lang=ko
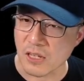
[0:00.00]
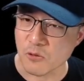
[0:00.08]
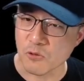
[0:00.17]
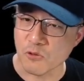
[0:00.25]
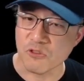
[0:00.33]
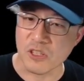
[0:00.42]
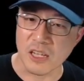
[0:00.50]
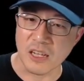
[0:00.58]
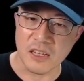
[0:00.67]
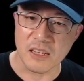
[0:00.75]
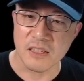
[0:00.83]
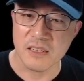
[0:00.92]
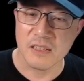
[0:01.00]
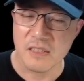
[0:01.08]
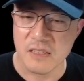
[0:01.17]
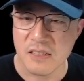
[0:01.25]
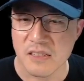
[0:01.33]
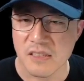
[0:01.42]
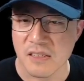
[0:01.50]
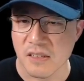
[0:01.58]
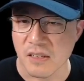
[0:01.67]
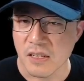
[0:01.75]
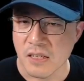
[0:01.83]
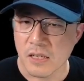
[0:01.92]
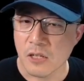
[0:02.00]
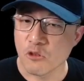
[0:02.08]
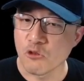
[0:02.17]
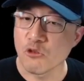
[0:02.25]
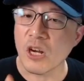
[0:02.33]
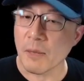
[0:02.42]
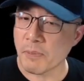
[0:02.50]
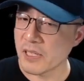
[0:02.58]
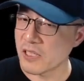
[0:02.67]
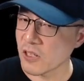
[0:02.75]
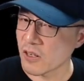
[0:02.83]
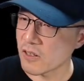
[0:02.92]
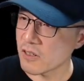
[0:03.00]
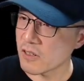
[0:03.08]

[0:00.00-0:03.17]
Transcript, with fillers: 좋은 툴이야. 좋네요. 어, URP 있죠?